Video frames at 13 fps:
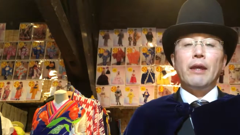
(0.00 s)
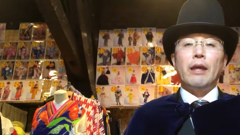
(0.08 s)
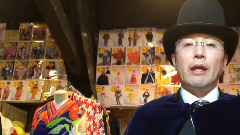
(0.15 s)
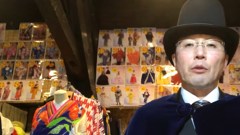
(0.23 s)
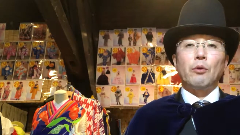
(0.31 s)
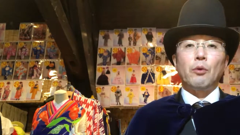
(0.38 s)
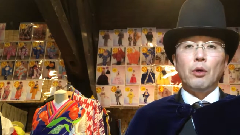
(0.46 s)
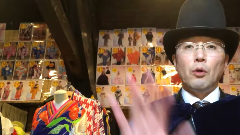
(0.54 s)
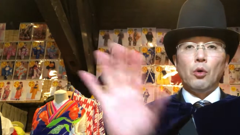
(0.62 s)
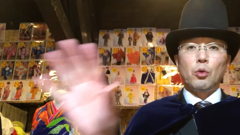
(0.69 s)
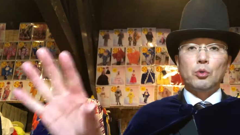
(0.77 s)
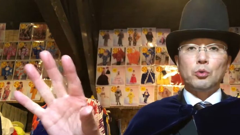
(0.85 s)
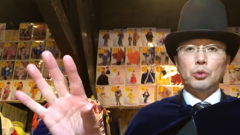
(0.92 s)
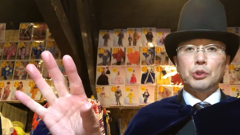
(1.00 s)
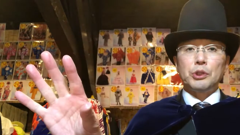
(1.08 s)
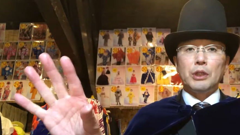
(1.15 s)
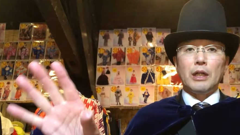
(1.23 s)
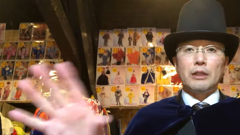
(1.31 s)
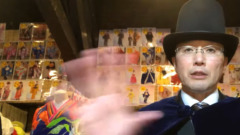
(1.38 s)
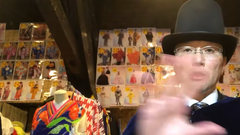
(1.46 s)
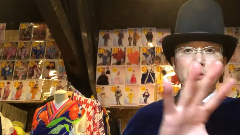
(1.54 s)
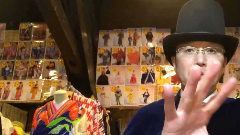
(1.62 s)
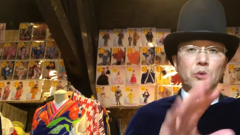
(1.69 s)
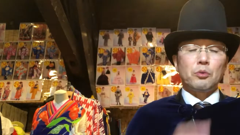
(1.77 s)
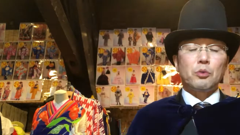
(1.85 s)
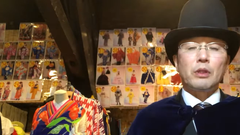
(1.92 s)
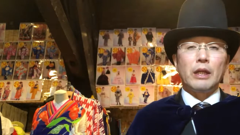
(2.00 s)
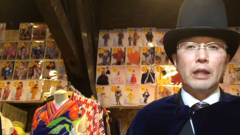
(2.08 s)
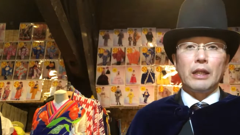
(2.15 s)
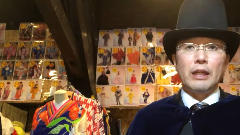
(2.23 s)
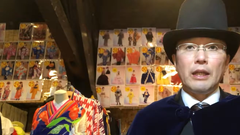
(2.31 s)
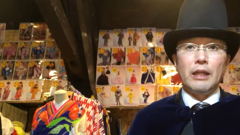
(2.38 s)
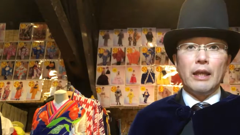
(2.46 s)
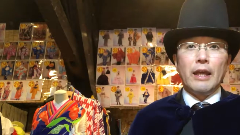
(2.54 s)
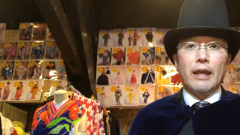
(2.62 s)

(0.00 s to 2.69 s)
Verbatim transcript: えーと、北斗市があってその隣に